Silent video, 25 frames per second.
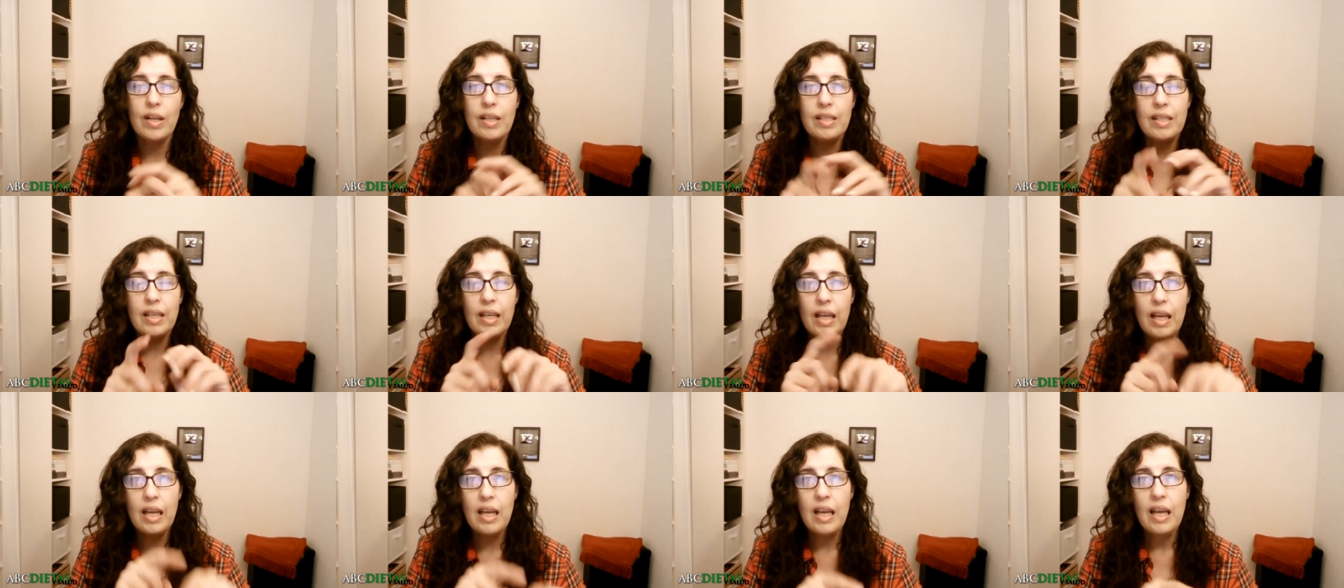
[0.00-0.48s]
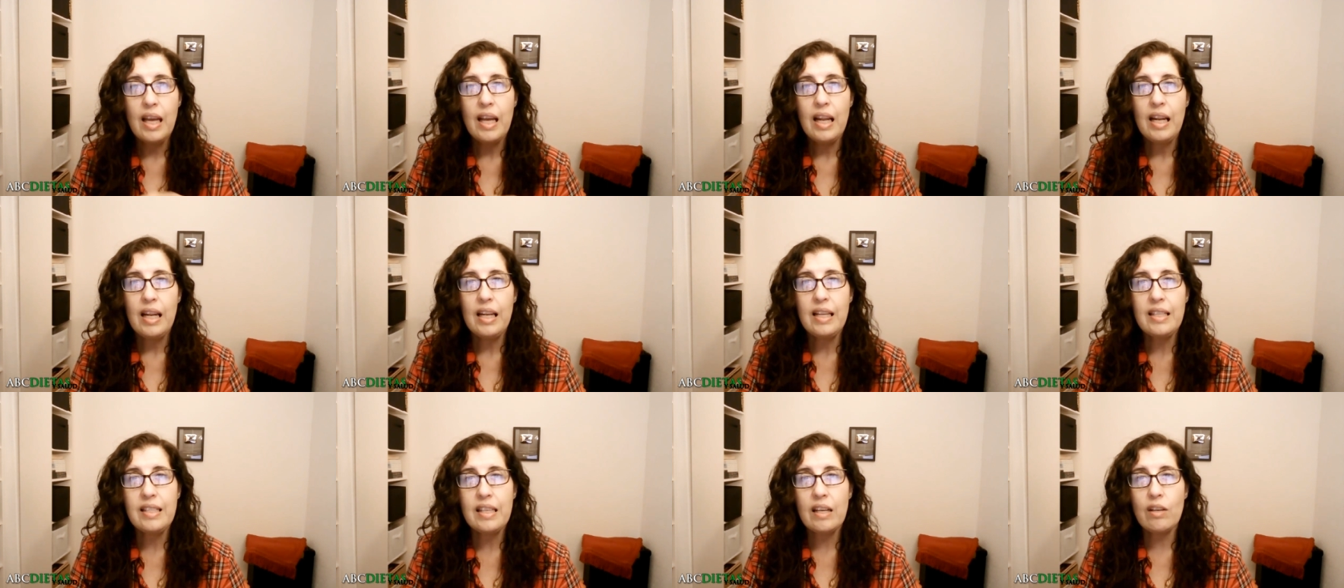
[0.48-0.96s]
Así que
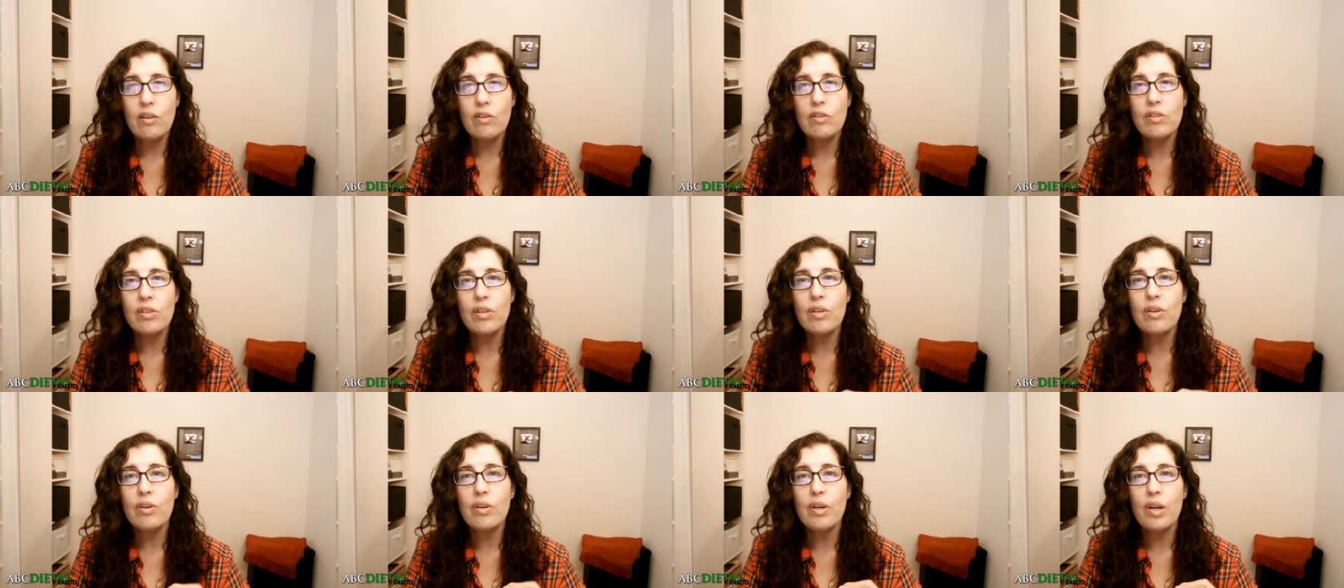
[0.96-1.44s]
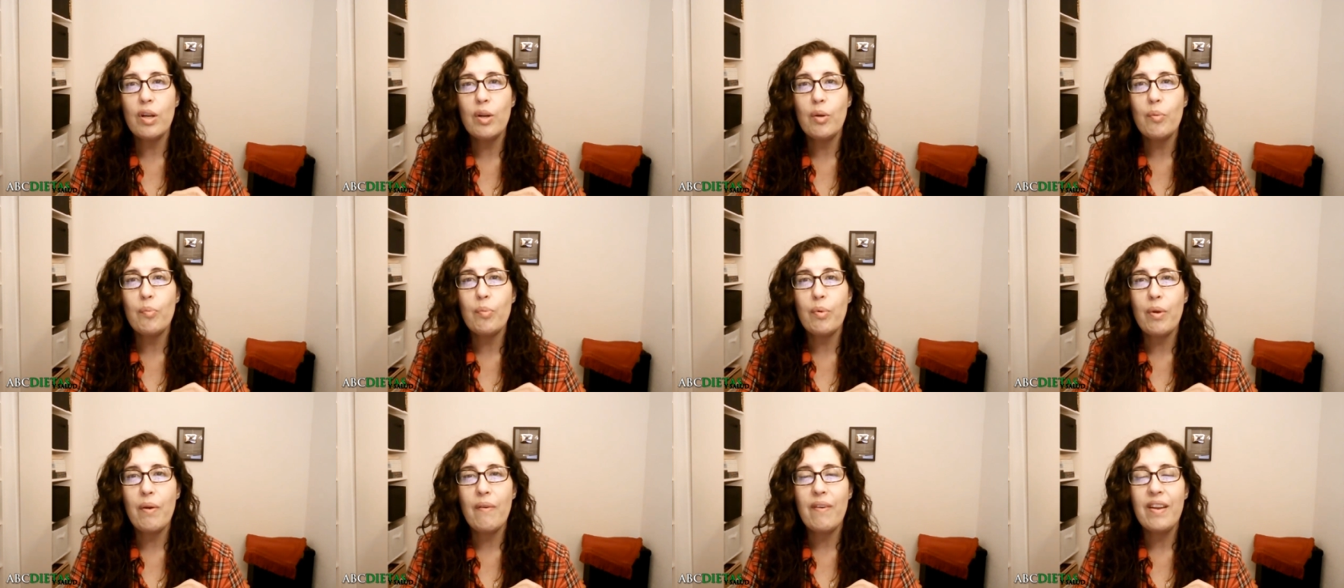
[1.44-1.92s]
les aconsejo que
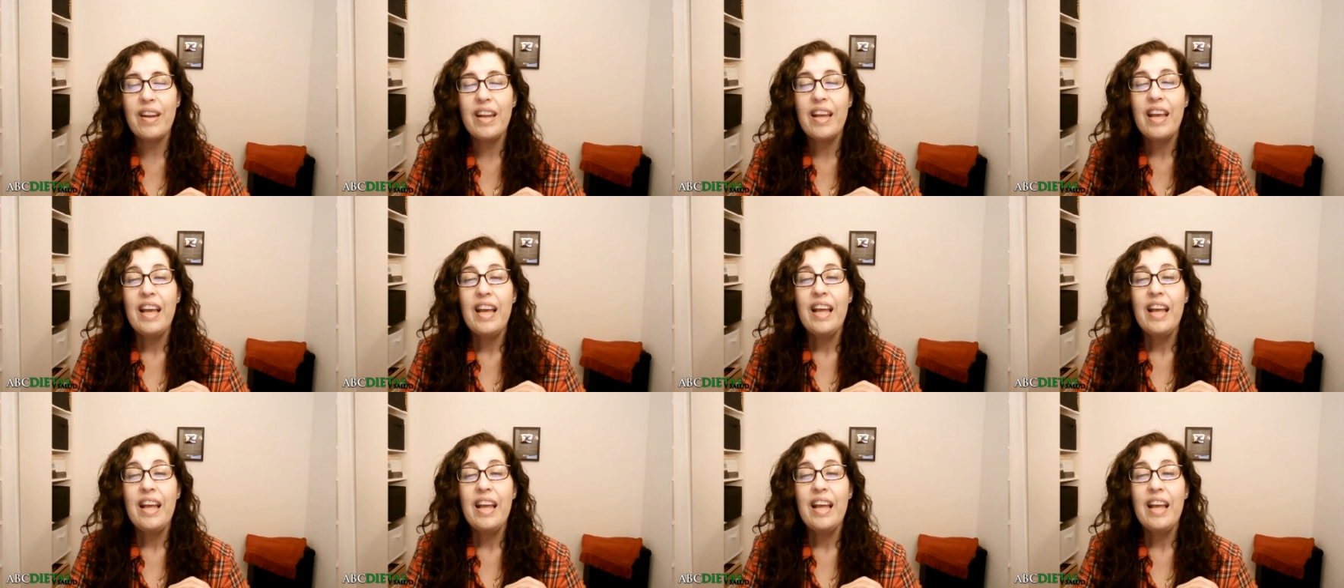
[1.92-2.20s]
lo prueben.